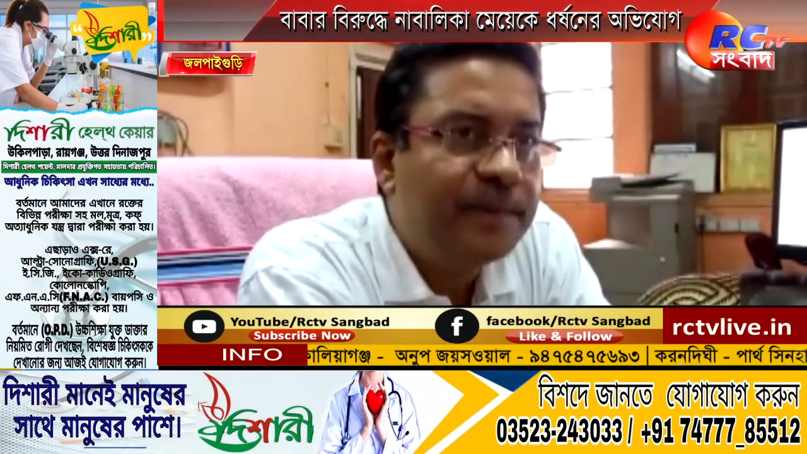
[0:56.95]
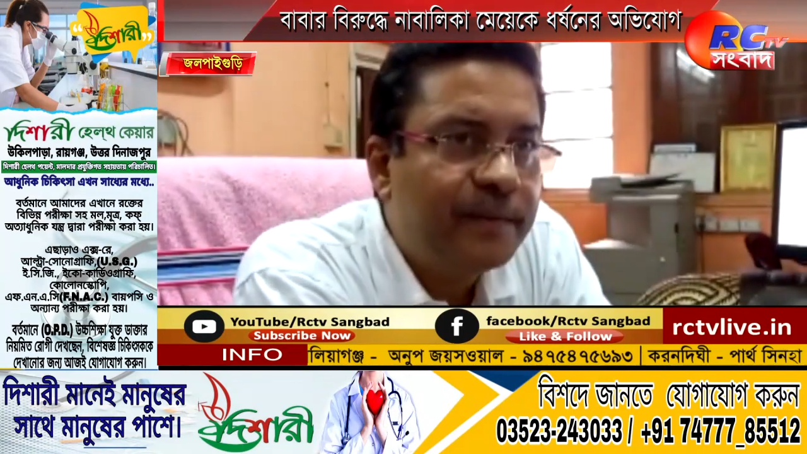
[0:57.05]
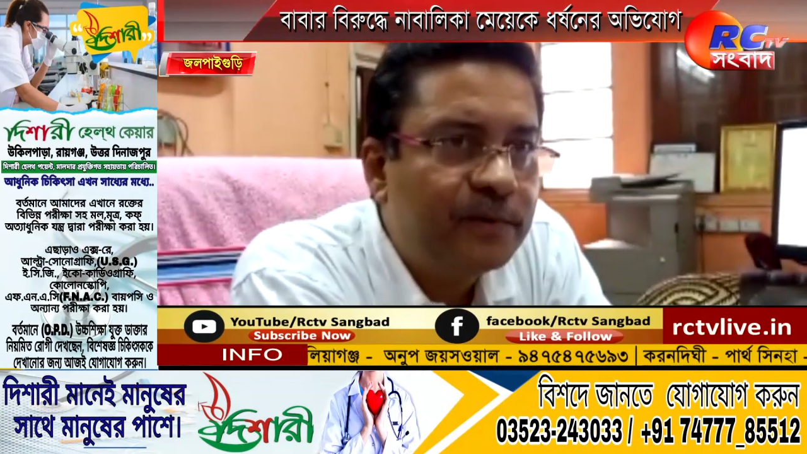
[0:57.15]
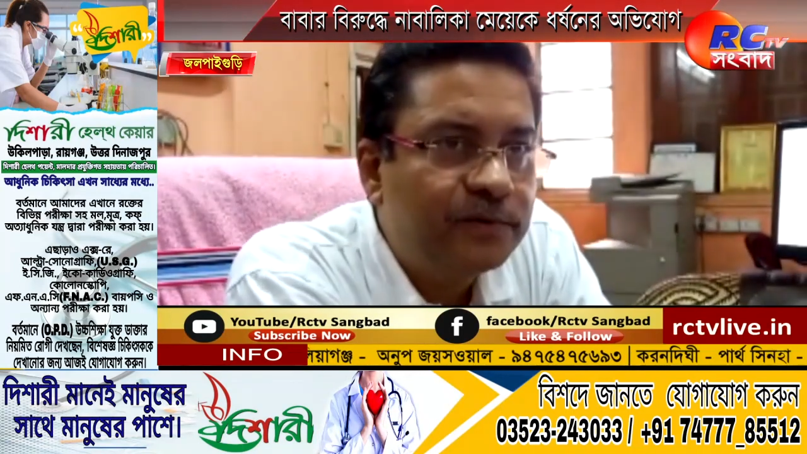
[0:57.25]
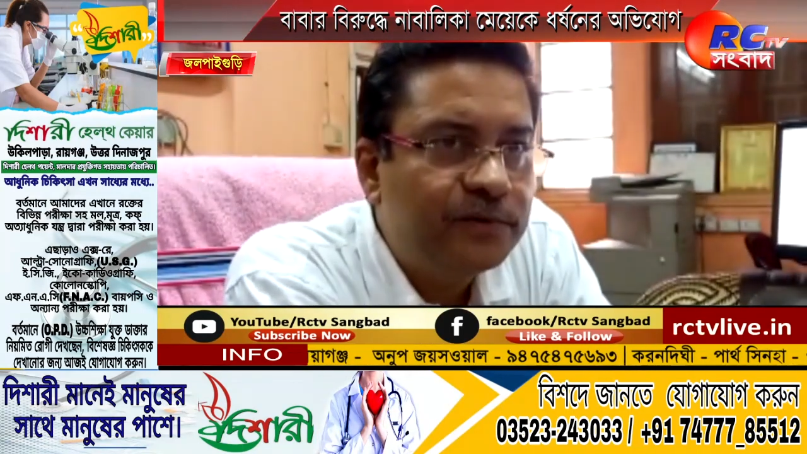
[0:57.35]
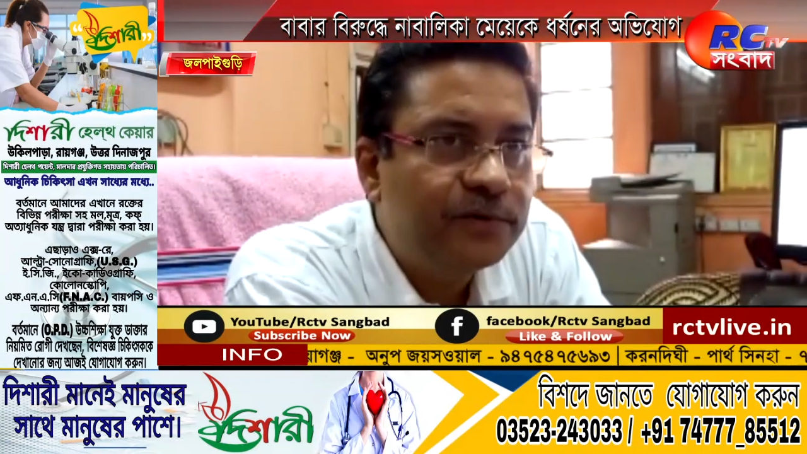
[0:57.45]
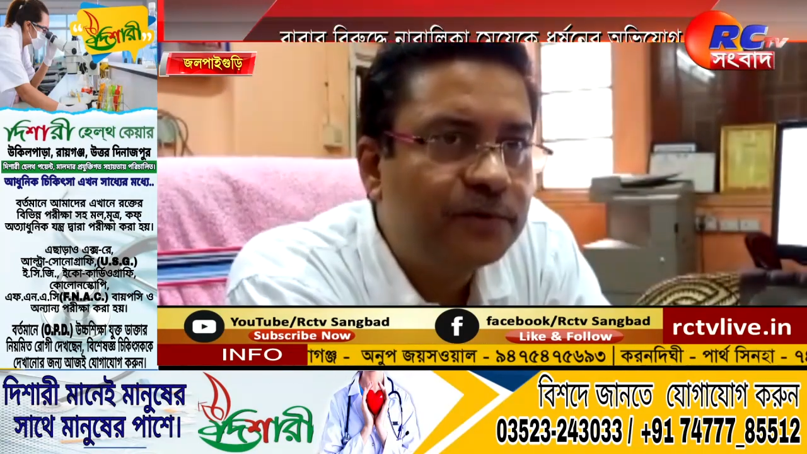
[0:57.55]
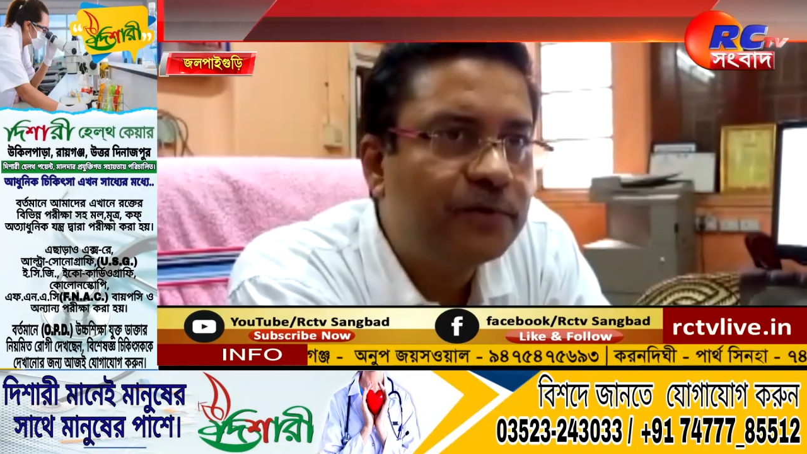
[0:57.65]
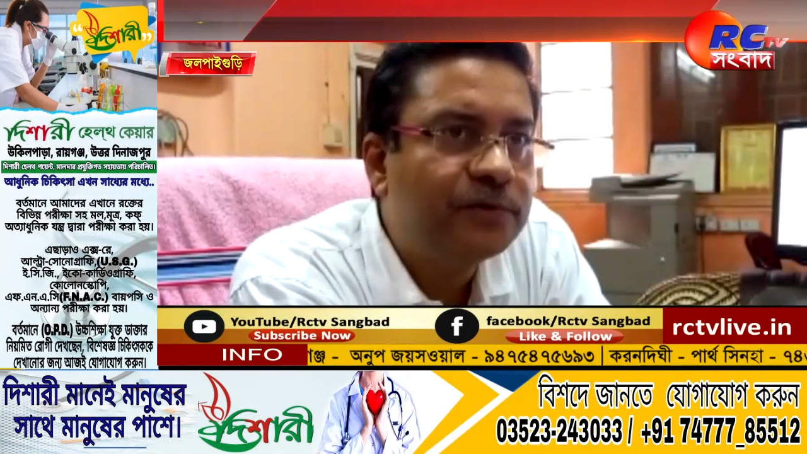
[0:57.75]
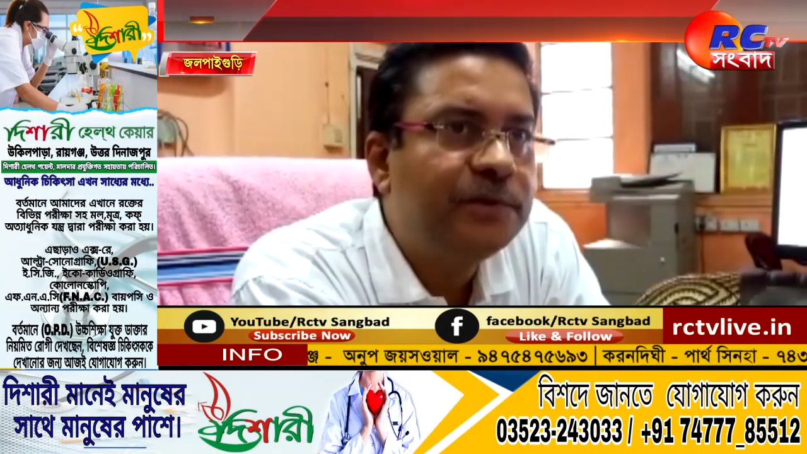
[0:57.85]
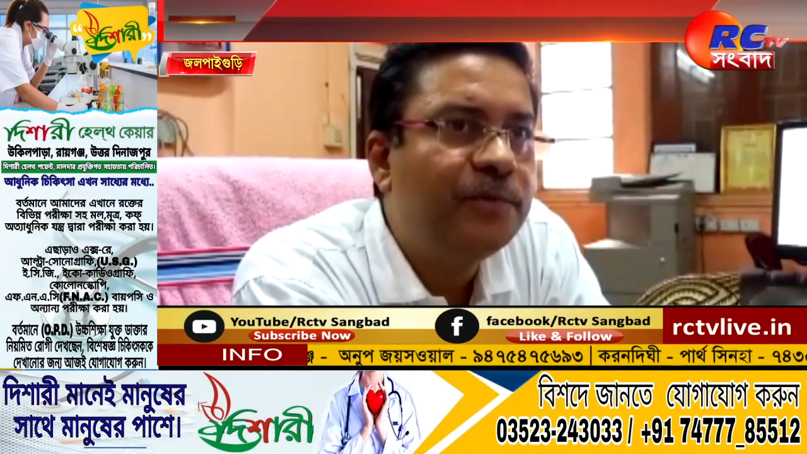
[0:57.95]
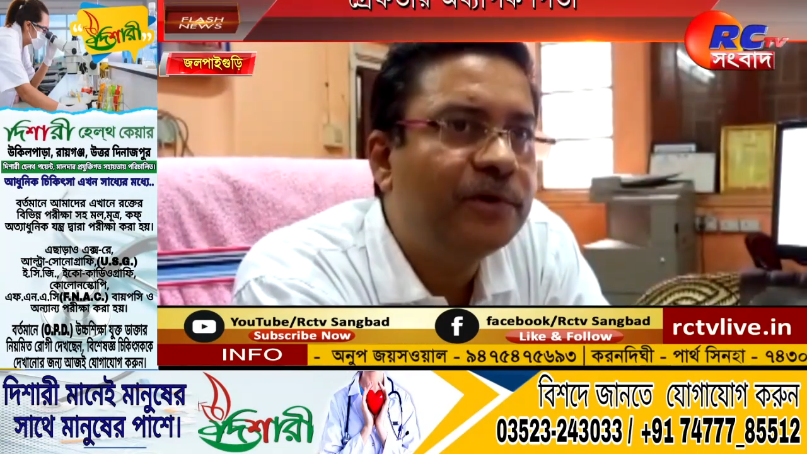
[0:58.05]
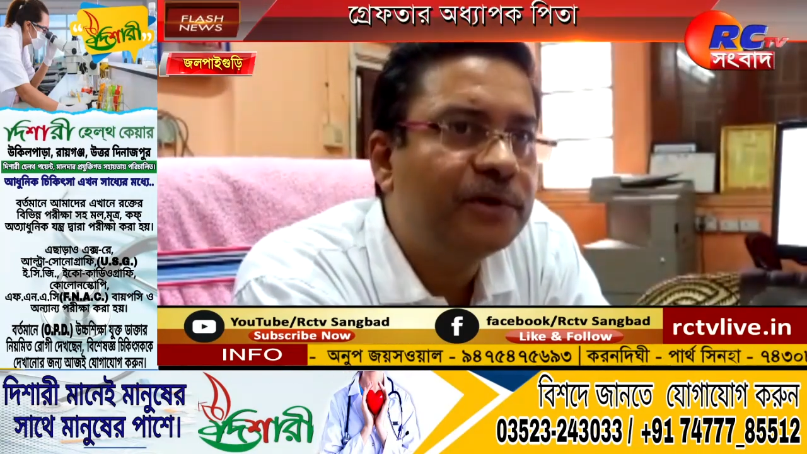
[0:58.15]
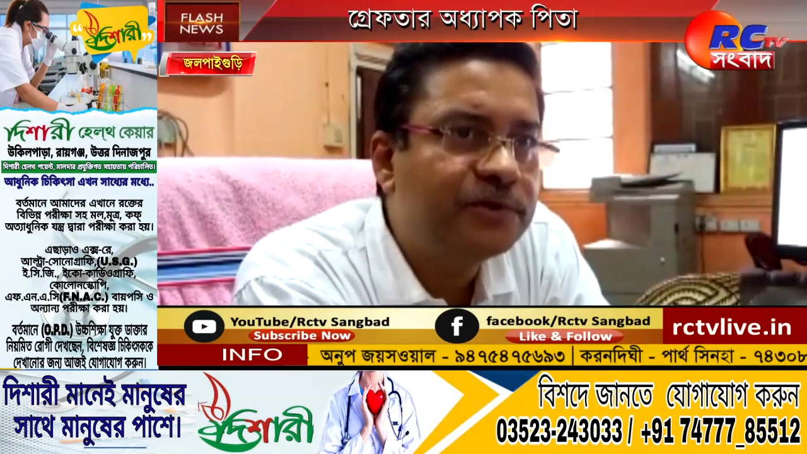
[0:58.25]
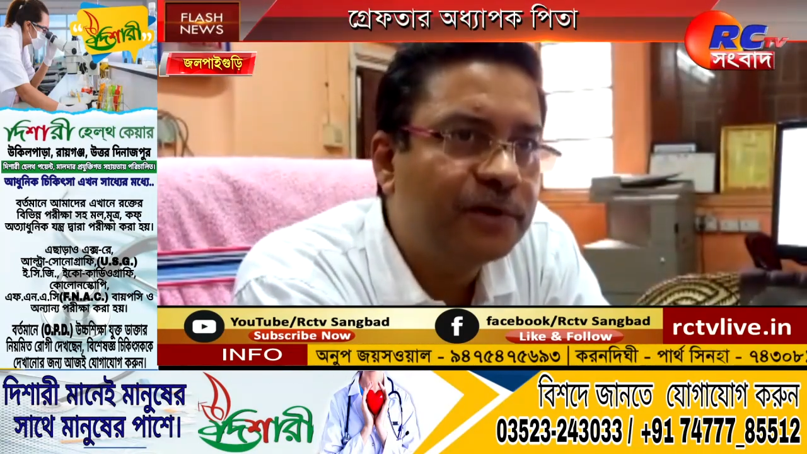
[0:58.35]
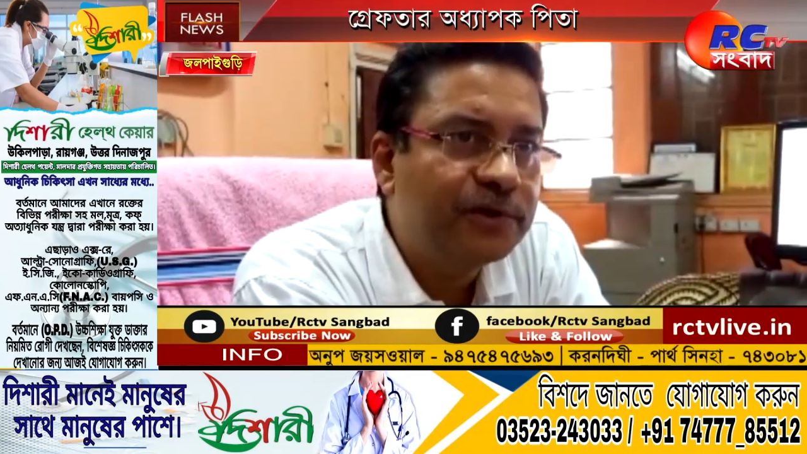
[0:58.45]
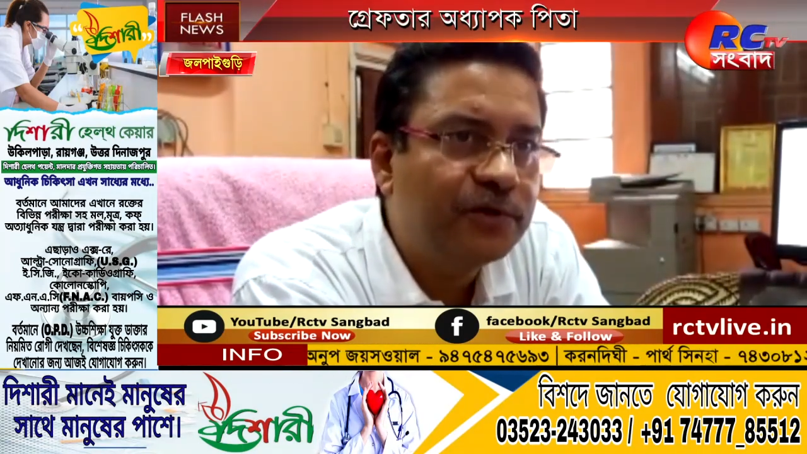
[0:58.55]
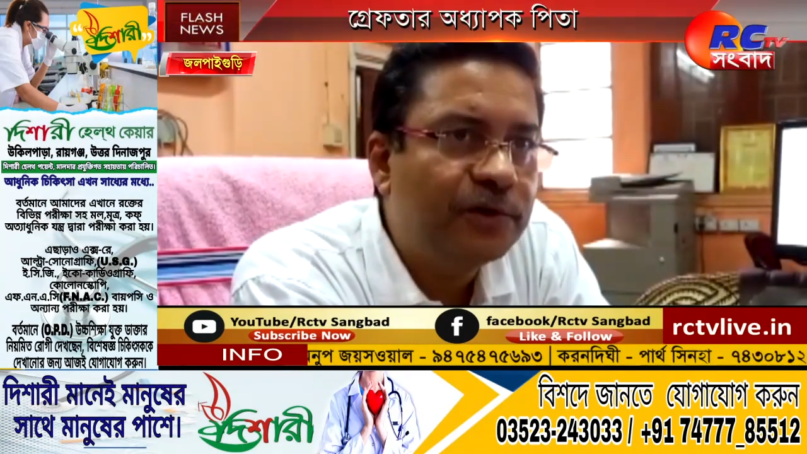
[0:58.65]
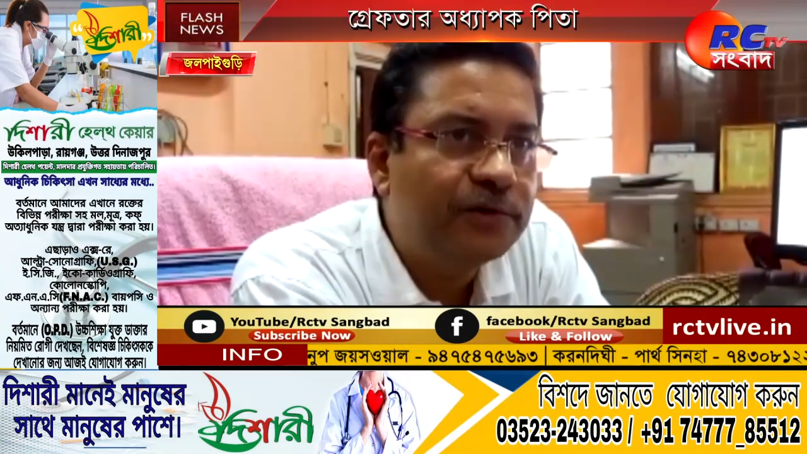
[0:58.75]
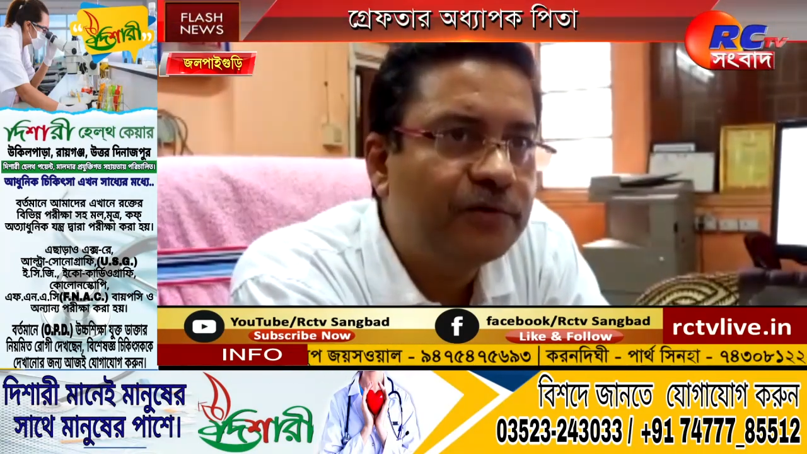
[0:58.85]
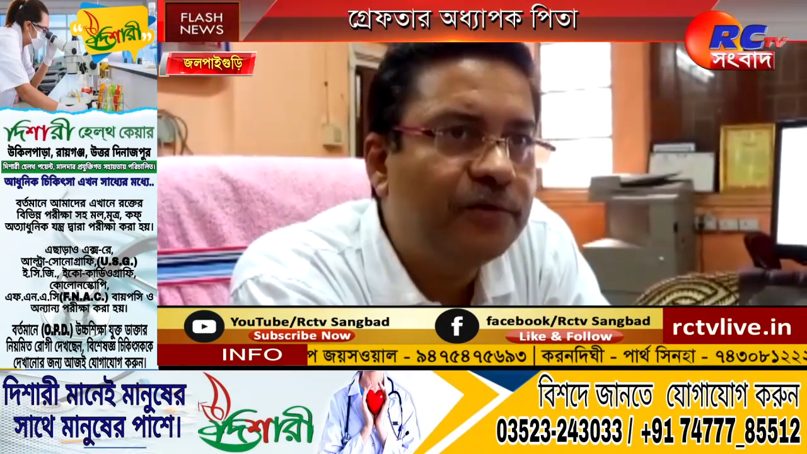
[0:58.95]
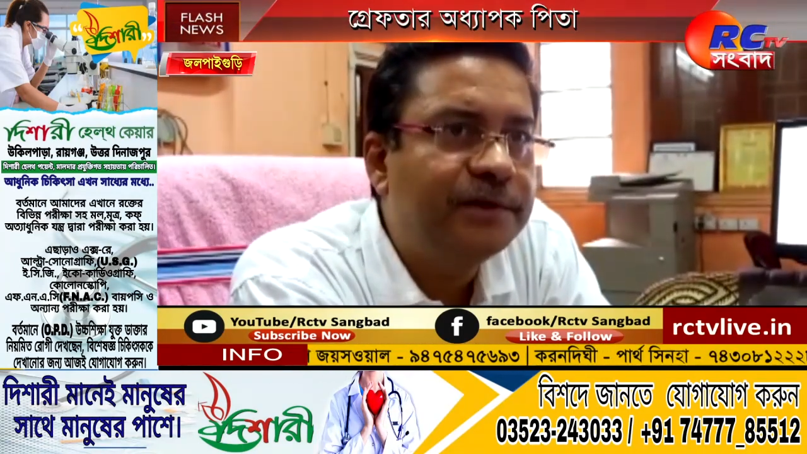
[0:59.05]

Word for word: আমি আমার ঊর্ধ্বতন কর্তৃপক্ষের সঙ্গে যোগাযোগ